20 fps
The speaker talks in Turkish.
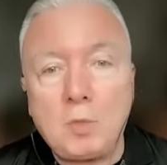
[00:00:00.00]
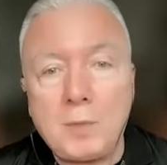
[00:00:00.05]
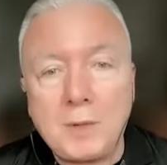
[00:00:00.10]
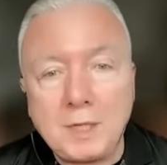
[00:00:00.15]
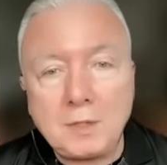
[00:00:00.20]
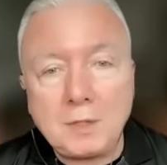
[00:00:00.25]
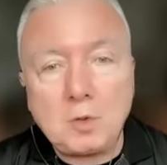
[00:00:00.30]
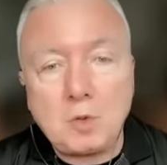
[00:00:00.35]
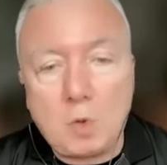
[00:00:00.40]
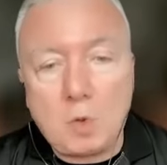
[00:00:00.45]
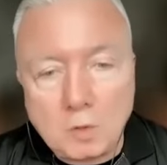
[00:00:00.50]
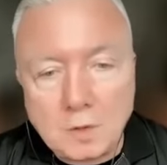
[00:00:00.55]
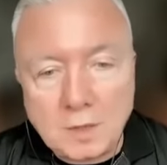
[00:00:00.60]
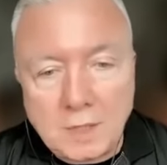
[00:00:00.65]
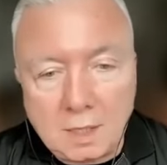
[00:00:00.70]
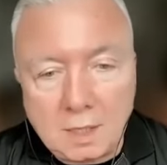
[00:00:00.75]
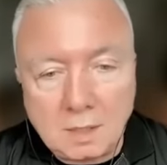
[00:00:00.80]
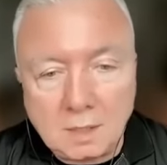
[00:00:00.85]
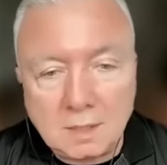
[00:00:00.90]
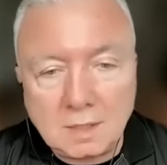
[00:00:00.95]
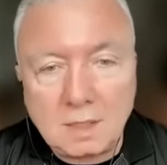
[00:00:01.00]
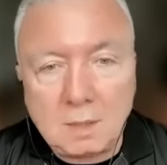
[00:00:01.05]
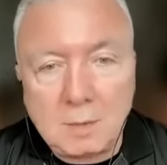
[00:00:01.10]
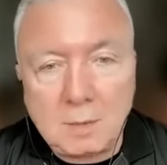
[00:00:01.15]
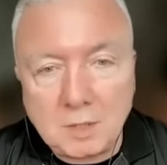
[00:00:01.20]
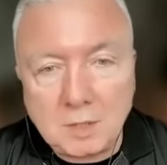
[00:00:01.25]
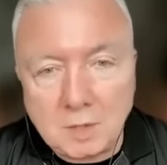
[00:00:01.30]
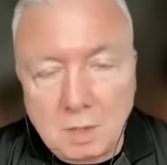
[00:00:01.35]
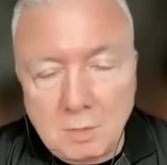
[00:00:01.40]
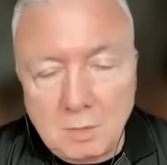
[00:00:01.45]
korumanız yoksa,
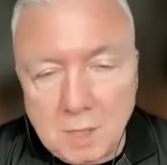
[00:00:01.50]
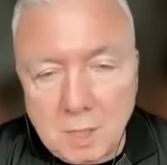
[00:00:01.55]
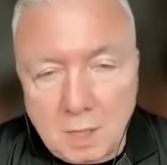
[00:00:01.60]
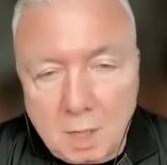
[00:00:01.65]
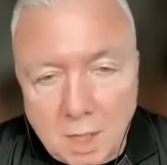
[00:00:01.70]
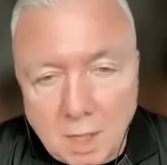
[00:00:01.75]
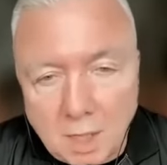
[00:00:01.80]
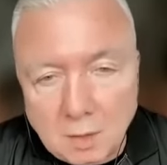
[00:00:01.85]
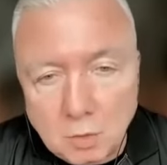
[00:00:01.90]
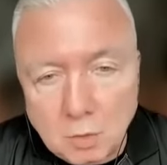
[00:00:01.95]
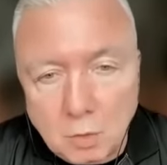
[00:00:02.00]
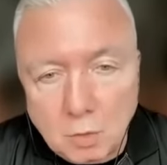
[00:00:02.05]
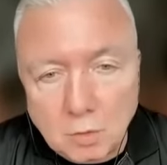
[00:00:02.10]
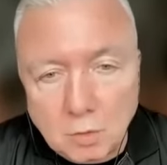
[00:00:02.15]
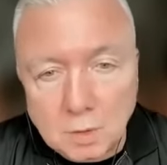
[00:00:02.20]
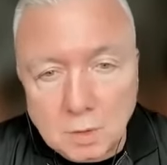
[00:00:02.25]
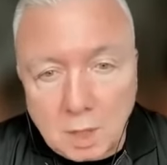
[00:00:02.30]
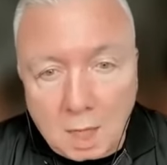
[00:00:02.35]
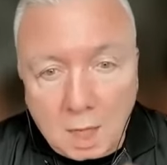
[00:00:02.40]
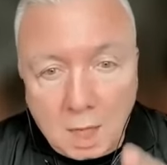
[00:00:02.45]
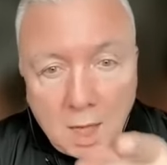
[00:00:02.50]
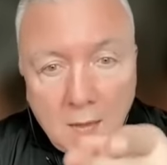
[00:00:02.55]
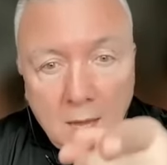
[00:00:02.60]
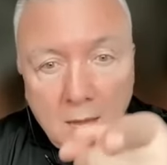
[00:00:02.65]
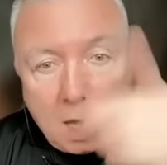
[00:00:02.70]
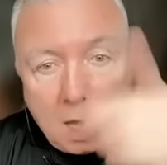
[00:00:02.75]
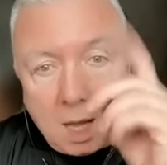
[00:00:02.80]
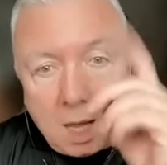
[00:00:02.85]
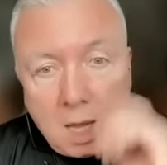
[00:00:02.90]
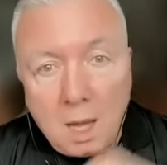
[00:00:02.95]
yanınızda başka bir araç yoksa
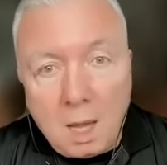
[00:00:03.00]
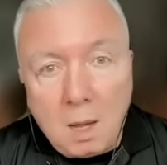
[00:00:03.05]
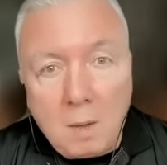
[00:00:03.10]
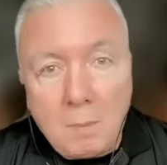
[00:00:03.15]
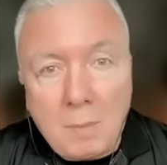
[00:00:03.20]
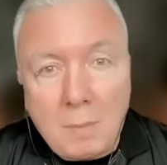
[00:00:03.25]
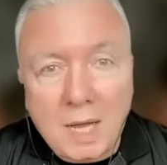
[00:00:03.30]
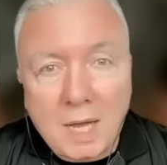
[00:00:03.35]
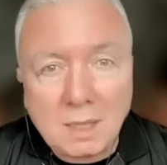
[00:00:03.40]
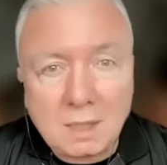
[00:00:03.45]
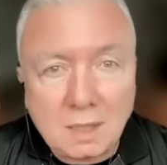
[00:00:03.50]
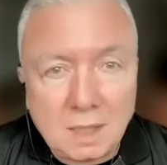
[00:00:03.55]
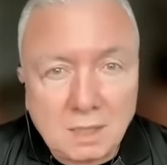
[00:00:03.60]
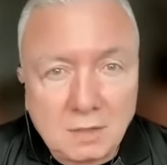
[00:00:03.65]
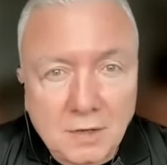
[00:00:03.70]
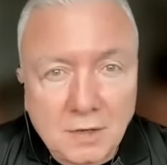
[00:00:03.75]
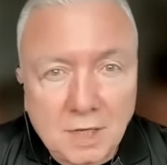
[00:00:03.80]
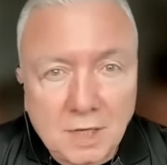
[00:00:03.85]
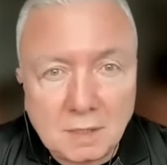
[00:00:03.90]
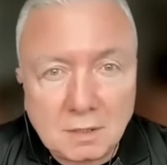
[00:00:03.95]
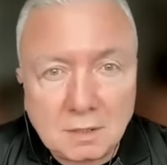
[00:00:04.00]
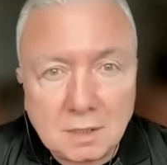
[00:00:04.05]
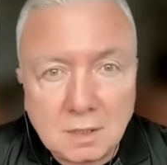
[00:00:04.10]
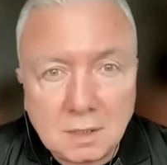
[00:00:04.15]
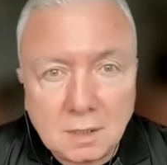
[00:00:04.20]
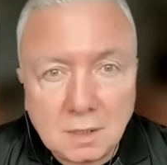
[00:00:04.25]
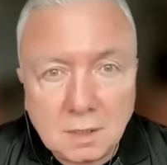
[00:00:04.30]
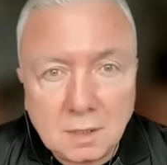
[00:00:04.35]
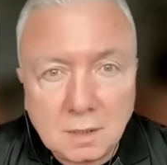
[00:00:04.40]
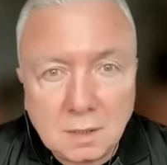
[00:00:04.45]

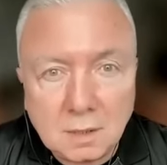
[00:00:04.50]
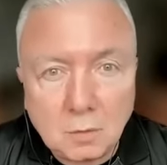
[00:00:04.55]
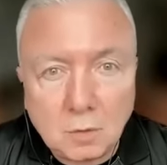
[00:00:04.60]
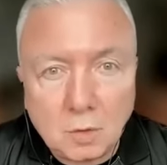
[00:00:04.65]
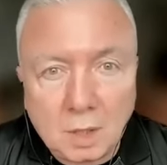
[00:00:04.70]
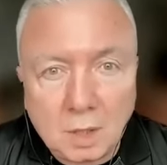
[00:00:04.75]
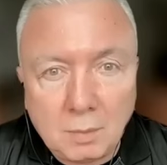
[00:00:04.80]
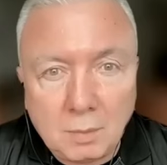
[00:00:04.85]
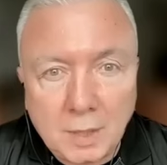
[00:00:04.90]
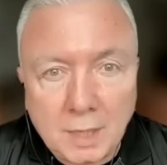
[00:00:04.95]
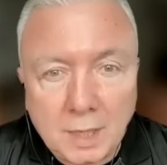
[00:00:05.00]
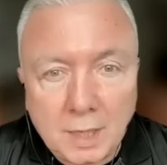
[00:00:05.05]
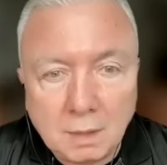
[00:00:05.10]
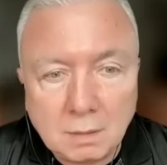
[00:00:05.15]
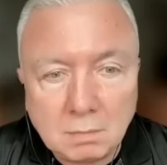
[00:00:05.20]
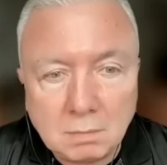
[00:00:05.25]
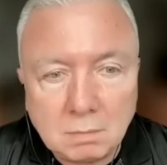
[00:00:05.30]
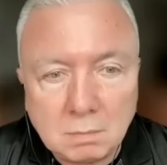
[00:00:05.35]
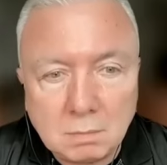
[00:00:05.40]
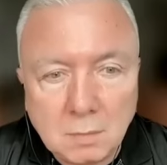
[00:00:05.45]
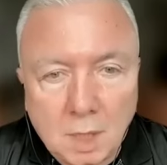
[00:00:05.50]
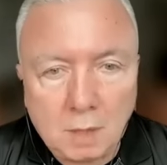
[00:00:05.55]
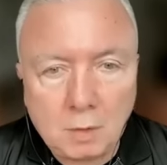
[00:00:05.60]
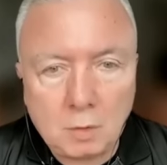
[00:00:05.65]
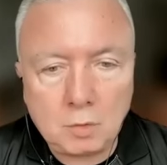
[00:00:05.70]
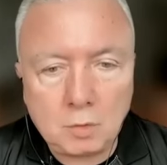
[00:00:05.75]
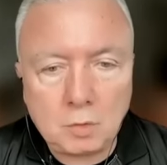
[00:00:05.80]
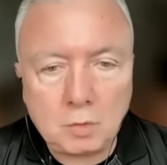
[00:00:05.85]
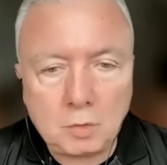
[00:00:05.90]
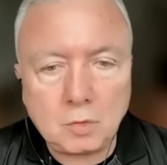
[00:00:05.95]
patlatıverir duramıyor. Vallahi
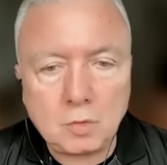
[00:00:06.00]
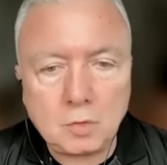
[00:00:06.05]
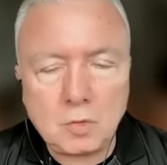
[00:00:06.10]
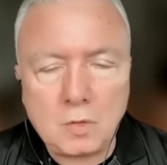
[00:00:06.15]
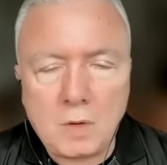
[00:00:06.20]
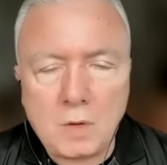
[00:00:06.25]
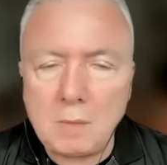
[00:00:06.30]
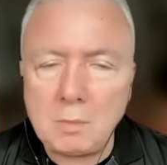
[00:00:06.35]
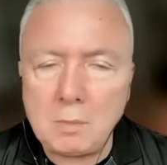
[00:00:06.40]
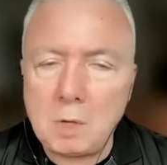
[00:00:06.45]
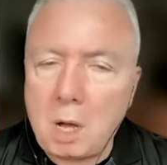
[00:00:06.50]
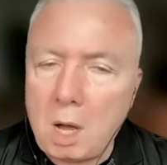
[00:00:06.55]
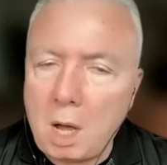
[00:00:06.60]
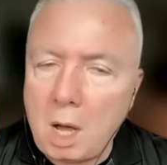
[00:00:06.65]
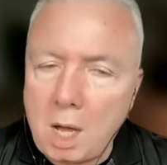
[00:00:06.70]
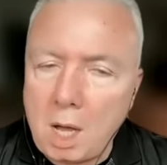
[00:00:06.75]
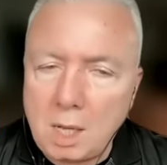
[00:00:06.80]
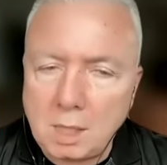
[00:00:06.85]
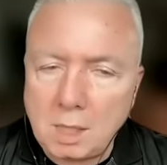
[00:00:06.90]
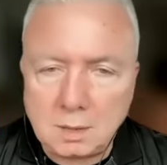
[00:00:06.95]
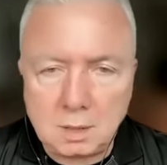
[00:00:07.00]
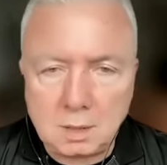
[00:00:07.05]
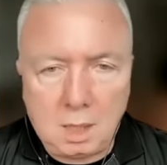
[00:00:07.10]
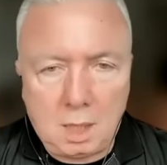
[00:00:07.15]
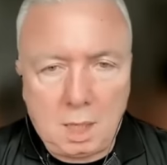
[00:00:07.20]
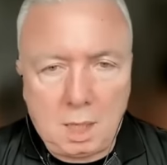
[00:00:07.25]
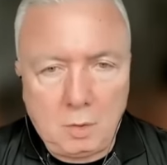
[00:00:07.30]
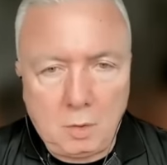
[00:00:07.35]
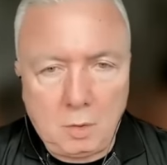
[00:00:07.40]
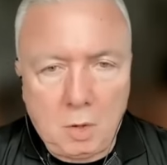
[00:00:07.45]
patlatıvermiş ha. suçu var mı?
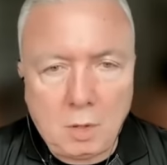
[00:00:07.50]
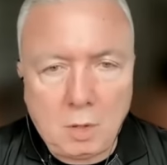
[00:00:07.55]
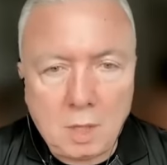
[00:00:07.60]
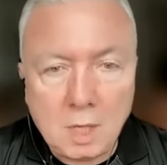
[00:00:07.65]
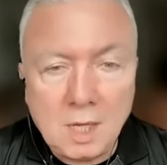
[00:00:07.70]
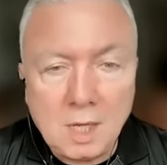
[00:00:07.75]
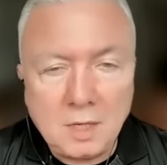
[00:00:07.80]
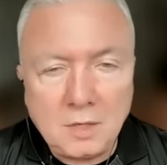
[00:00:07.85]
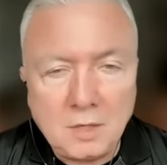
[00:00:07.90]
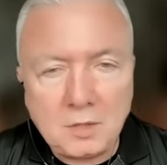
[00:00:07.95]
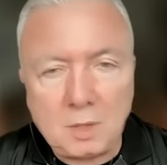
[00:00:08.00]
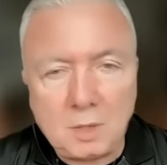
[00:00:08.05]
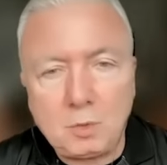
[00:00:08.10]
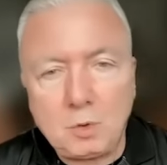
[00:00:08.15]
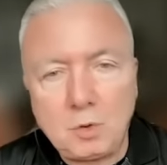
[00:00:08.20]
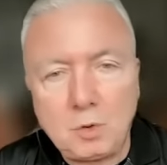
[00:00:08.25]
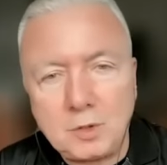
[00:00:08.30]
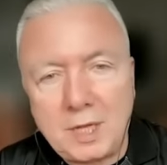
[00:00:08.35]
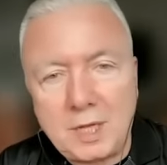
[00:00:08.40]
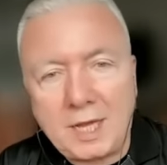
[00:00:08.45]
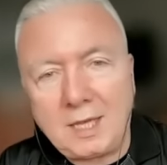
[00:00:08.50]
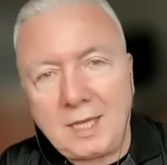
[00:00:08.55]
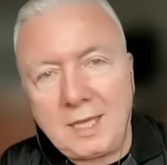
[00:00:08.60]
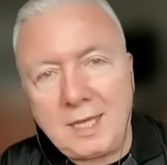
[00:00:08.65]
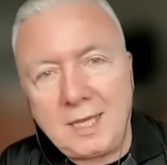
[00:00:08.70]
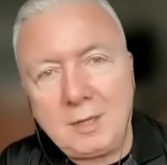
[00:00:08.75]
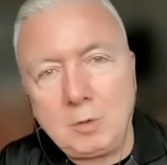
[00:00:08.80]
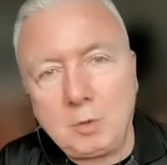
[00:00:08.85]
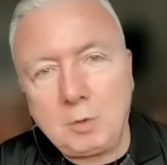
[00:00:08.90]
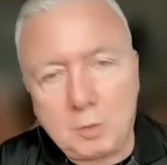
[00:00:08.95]
Asla yok. İşte bu yüzden
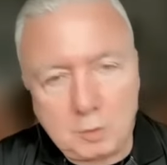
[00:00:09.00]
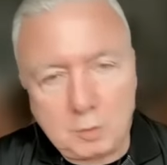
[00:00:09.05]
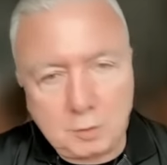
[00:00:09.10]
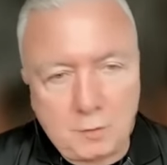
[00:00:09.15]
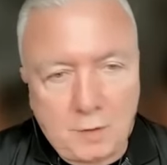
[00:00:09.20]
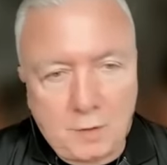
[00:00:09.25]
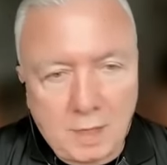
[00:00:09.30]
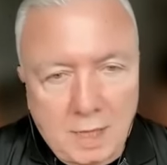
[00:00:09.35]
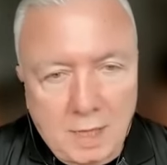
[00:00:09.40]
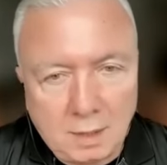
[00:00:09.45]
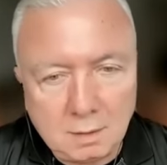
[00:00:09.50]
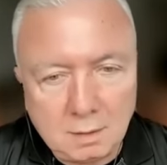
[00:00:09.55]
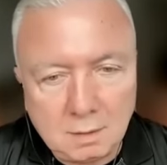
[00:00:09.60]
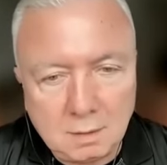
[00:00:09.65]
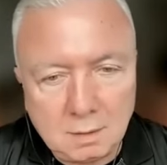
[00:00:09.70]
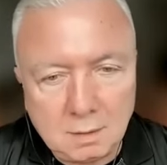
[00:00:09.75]
giyiniyoruz falan.